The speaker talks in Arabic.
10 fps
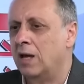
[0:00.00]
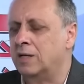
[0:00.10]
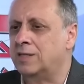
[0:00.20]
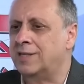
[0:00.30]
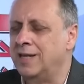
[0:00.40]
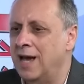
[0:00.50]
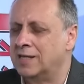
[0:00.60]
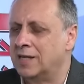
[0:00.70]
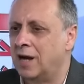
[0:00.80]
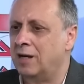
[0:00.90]

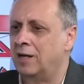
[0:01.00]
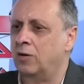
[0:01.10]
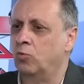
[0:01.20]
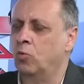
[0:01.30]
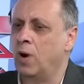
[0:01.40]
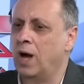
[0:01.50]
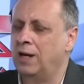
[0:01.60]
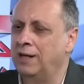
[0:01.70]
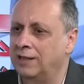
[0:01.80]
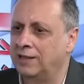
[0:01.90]
السياسه
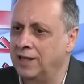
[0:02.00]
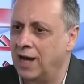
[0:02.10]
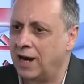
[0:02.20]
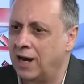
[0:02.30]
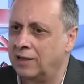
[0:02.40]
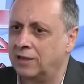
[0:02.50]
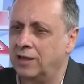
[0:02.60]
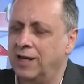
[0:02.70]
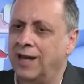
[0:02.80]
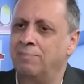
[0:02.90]
والاختيارات
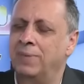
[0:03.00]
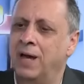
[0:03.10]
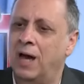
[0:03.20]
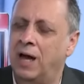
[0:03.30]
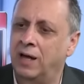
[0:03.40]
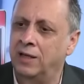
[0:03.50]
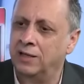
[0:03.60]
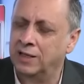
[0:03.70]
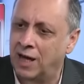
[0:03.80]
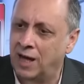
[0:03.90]
اللي قام بها
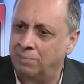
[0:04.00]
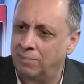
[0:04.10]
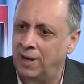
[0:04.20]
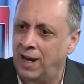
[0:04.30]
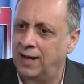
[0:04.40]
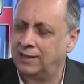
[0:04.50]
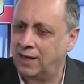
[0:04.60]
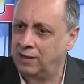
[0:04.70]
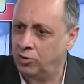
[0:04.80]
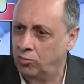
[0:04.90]
النظام حتى
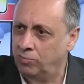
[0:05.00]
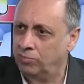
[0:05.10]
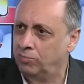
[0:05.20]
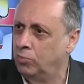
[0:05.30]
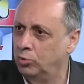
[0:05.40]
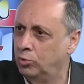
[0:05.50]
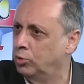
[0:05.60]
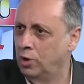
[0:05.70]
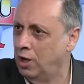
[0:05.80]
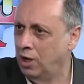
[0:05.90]
اليوم
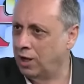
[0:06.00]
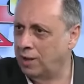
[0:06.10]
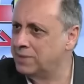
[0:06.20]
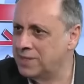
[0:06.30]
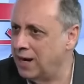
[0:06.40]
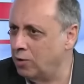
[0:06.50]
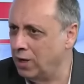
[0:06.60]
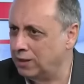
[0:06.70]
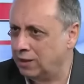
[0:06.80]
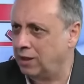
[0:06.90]
منذ خمس
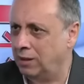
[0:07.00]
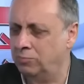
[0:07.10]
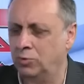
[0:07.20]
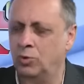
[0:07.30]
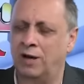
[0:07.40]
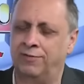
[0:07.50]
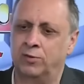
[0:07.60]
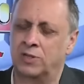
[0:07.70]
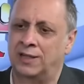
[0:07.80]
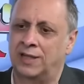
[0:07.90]
سنوات آه، منذ
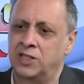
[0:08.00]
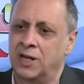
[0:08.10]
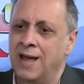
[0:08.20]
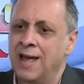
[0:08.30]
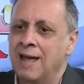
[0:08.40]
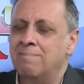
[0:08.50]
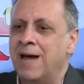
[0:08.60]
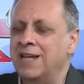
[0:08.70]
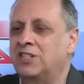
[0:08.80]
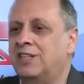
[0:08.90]
2019 ما هيش